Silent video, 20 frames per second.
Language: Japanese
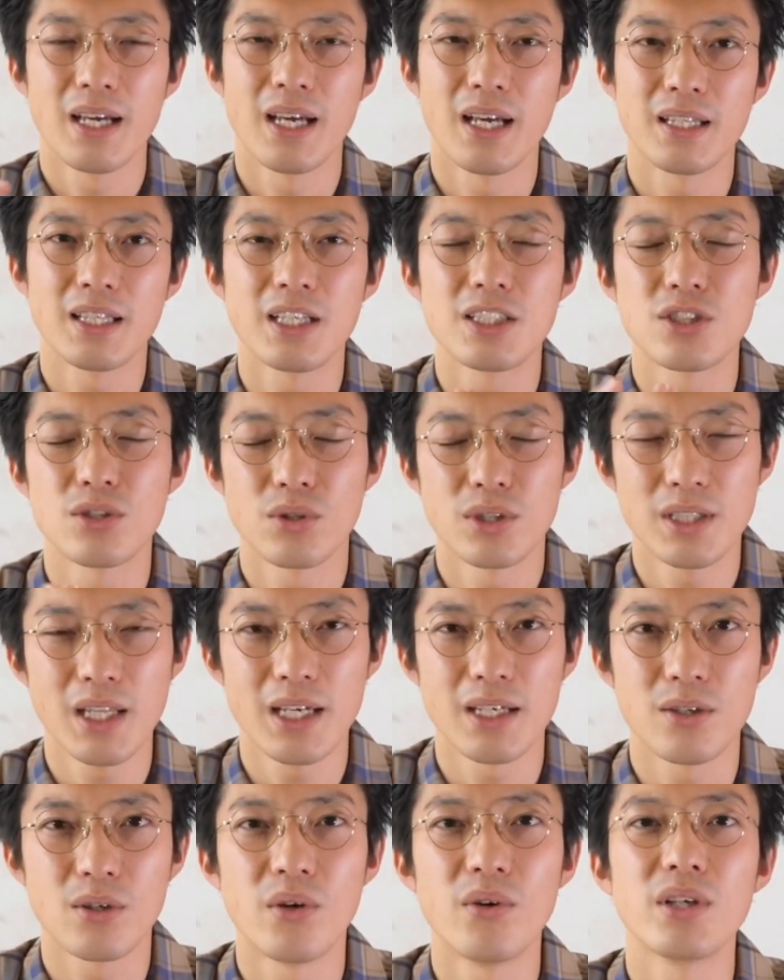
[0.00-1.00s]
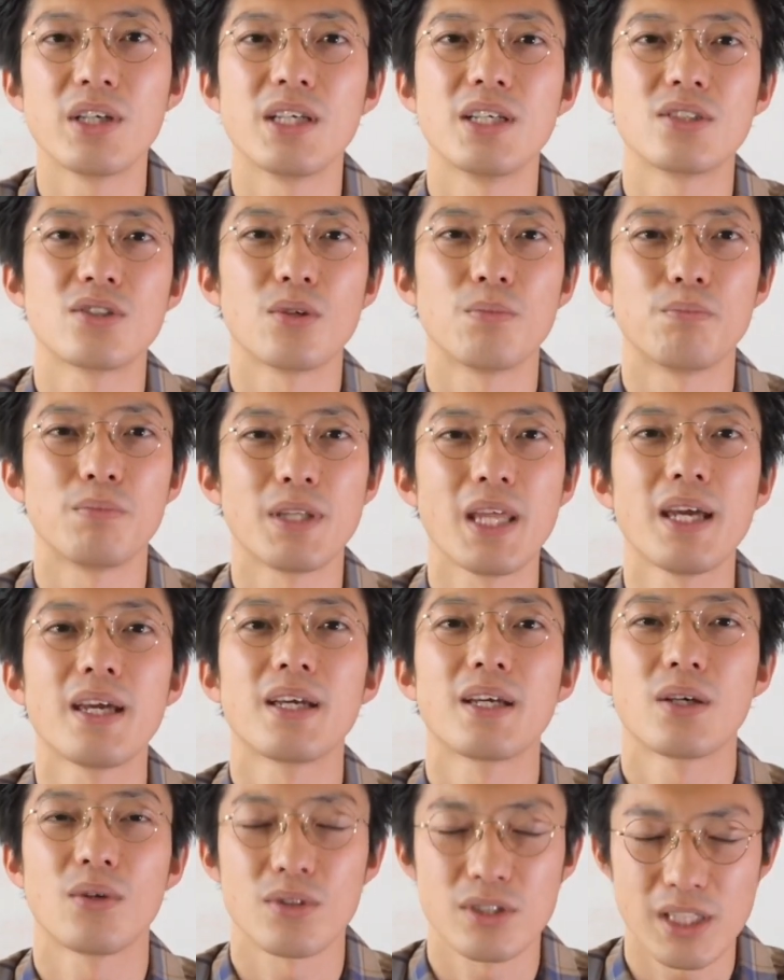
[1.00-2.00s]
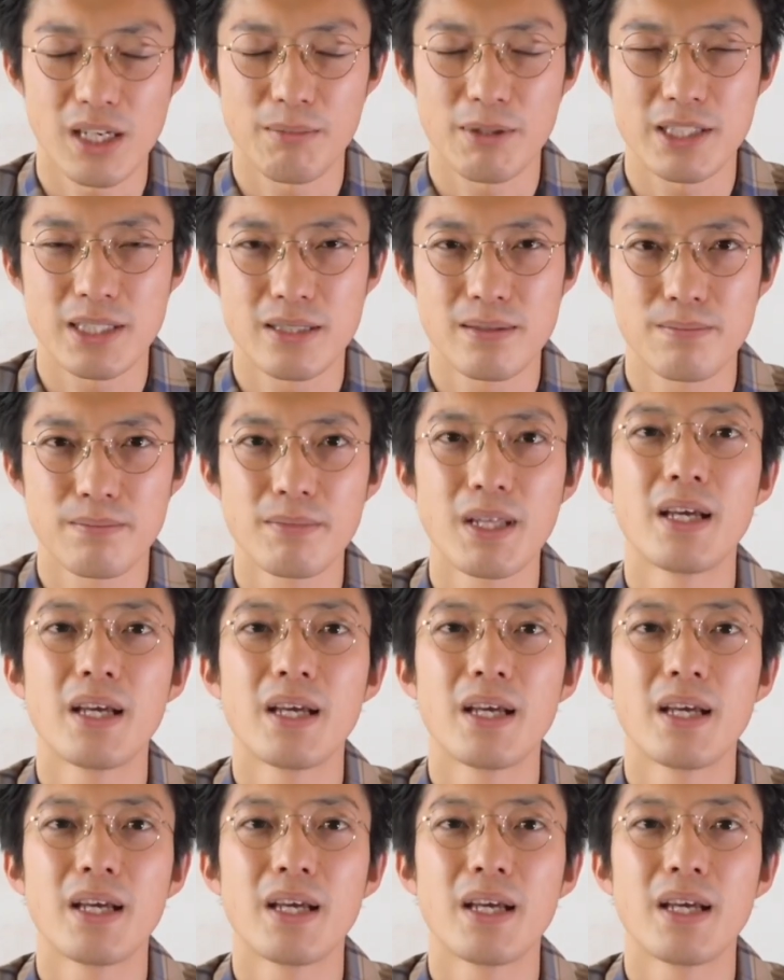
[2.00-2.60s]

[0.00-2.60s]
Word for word: 立ち寄りたいコーヒーショップでございます。